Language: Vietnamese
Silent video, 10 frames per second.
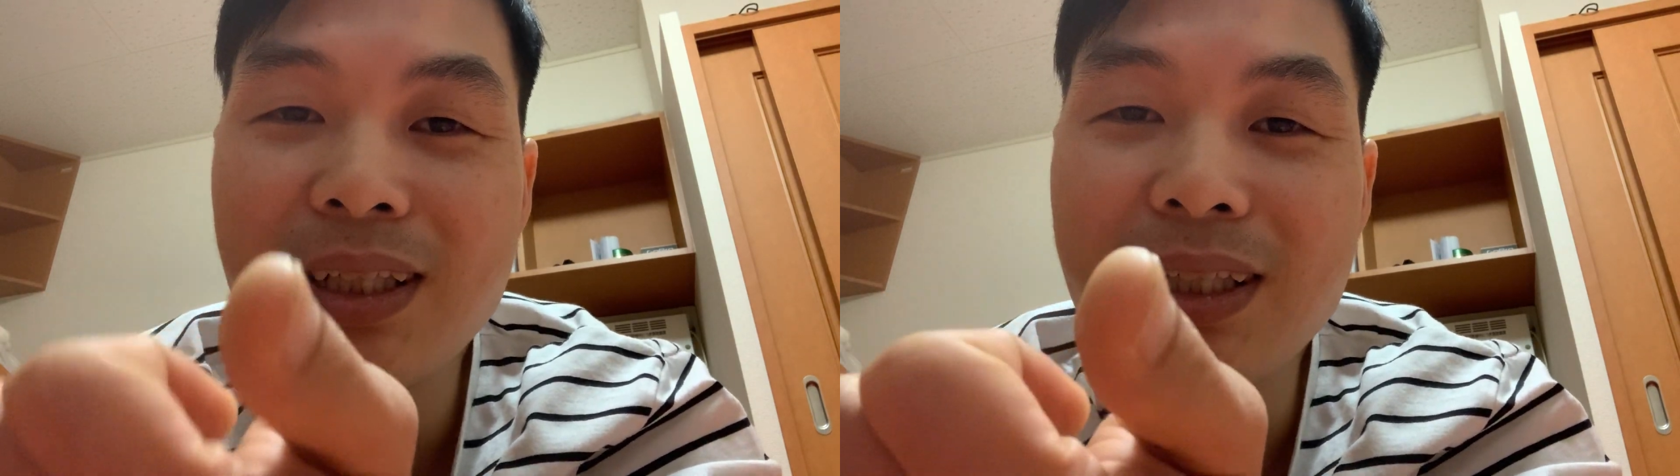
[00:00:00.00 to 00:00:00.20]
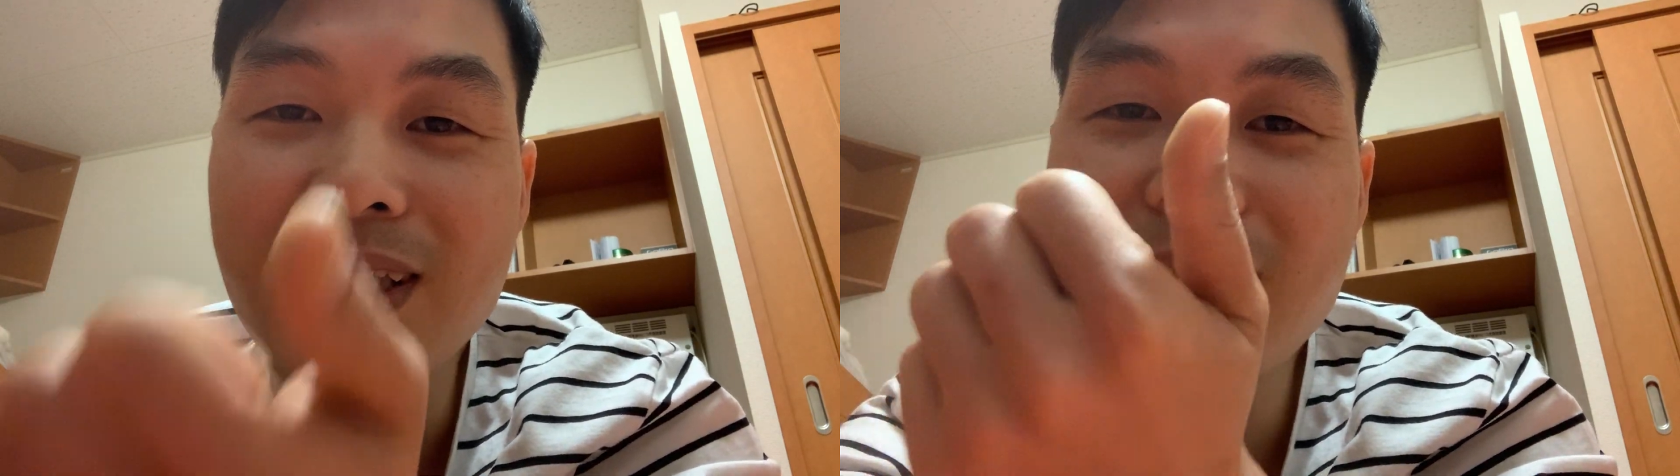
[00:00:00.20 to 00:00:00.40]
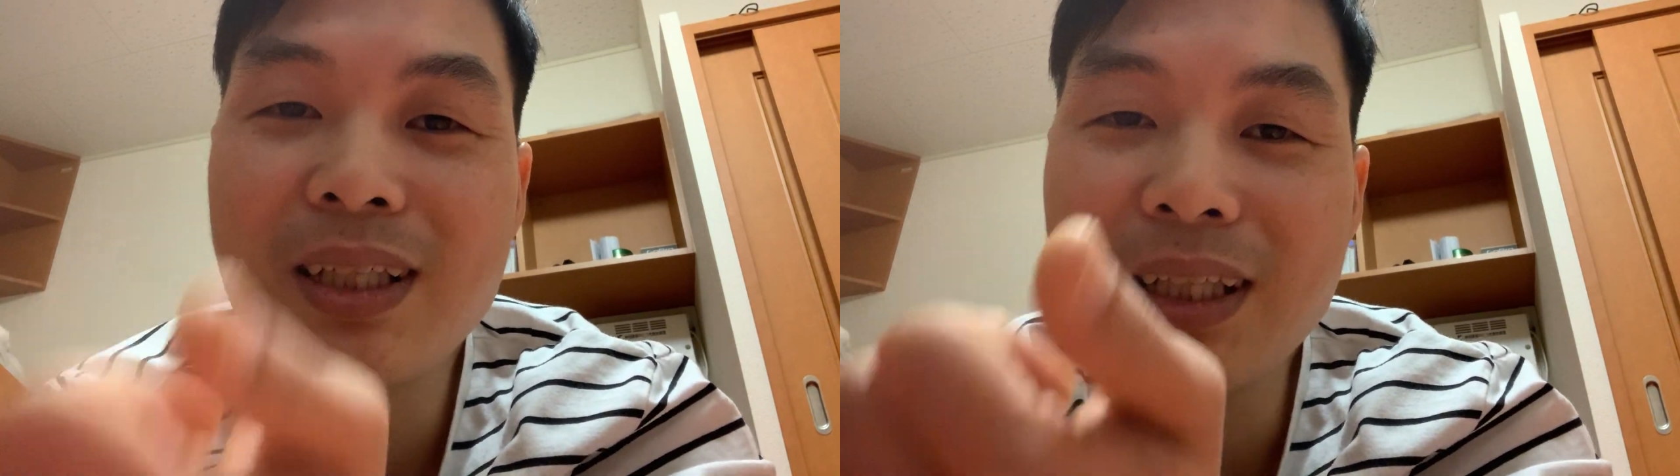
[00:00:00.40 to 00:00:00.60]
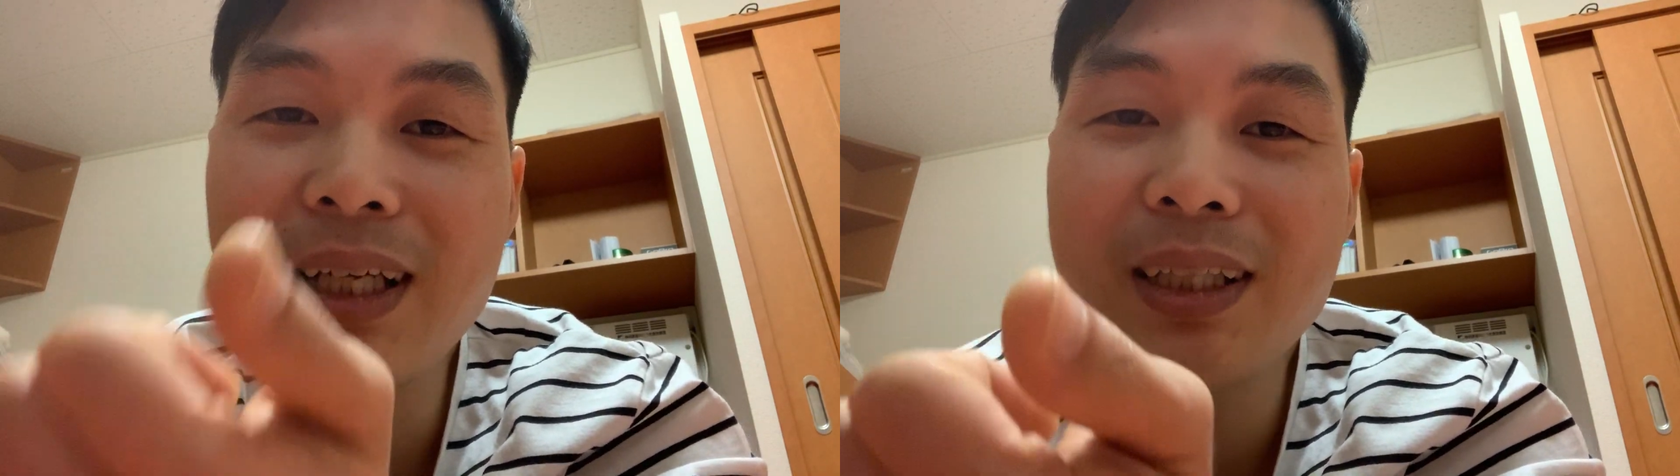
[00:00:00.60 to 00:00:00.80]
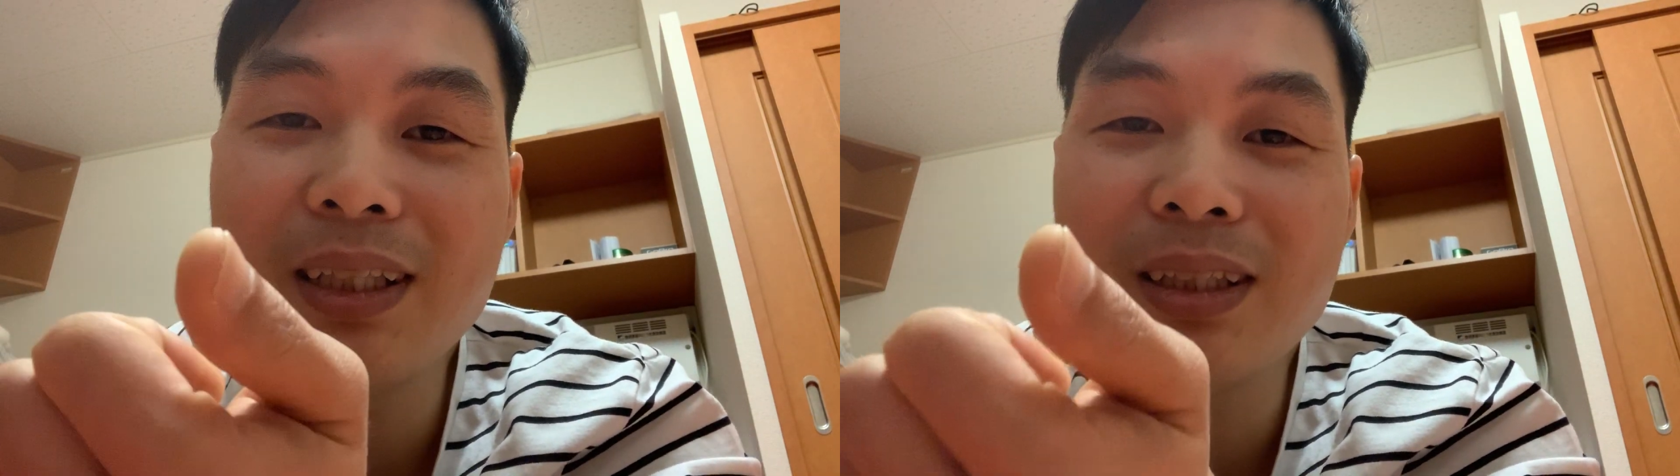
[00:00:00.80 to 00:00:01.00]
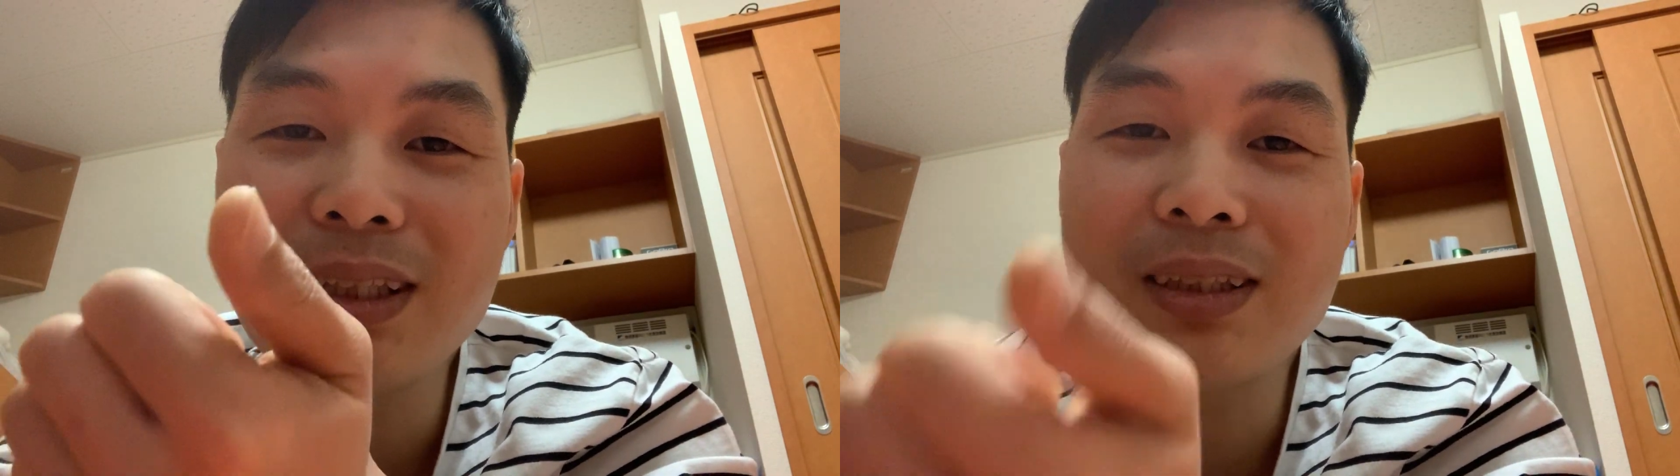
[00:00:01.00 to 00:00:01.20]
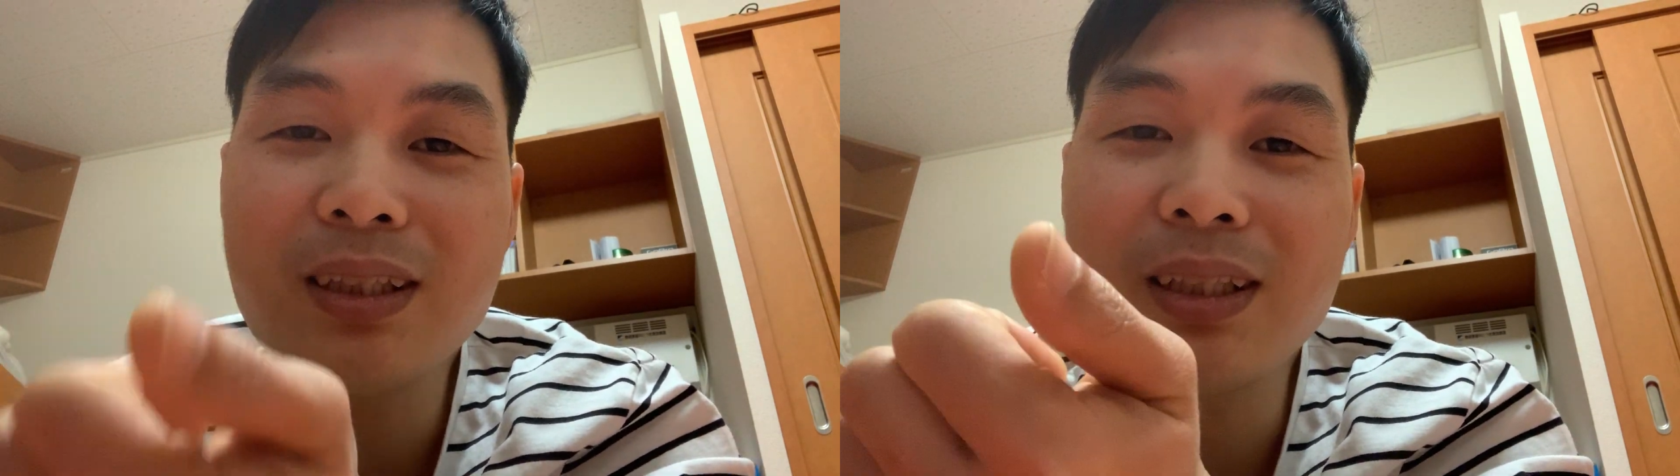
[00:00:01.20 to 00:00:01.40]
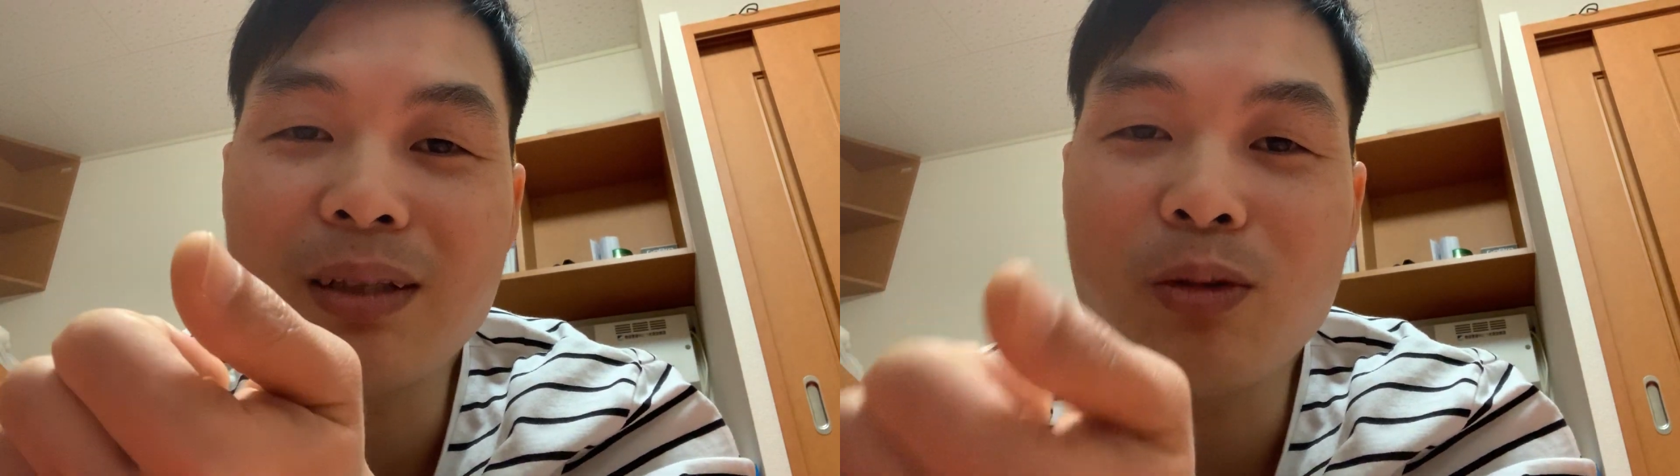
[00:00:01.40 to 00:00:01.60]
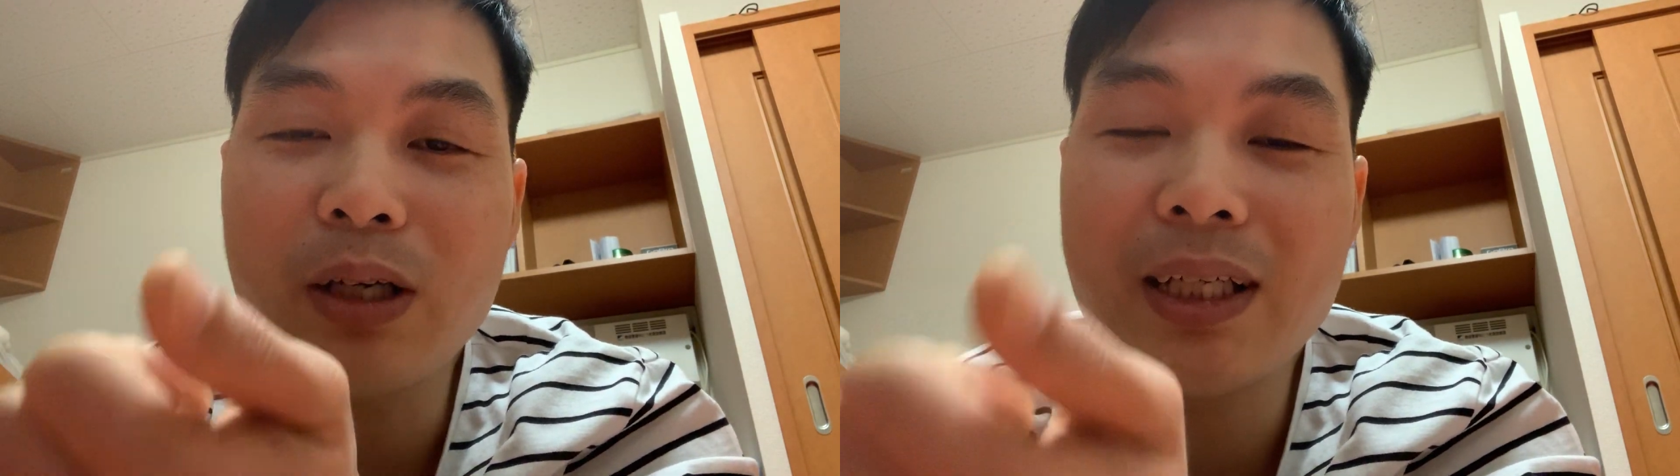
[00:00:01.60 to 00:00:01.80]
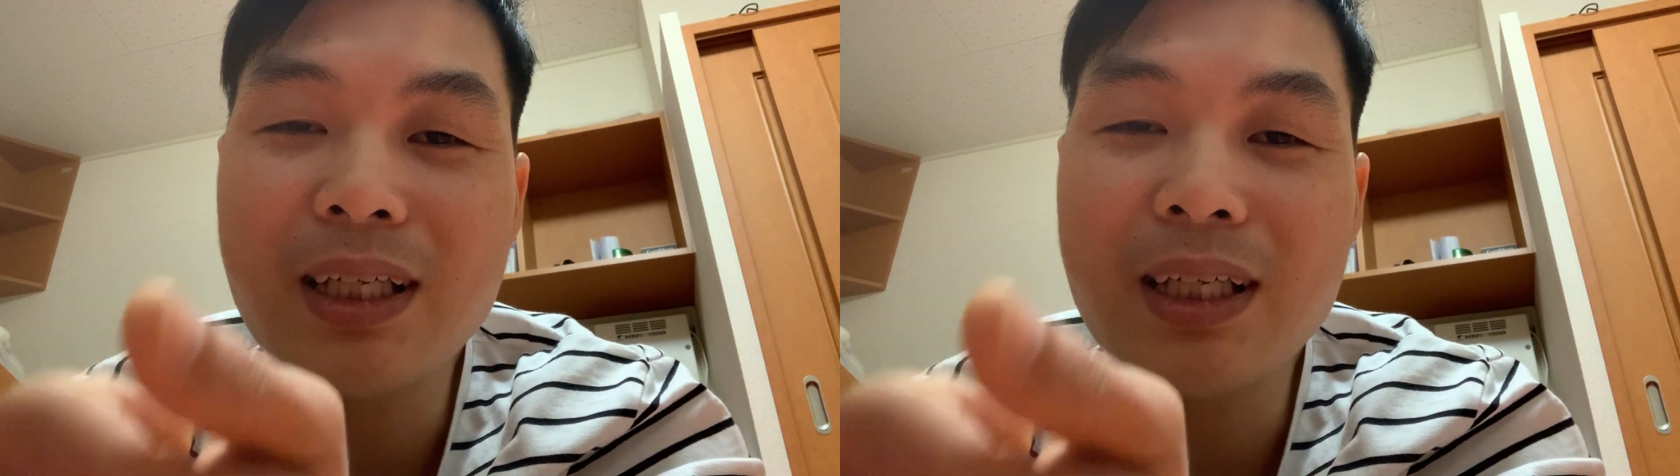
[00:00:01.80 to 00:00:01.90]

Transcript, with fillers: ở cái kênh này thực sự là một cái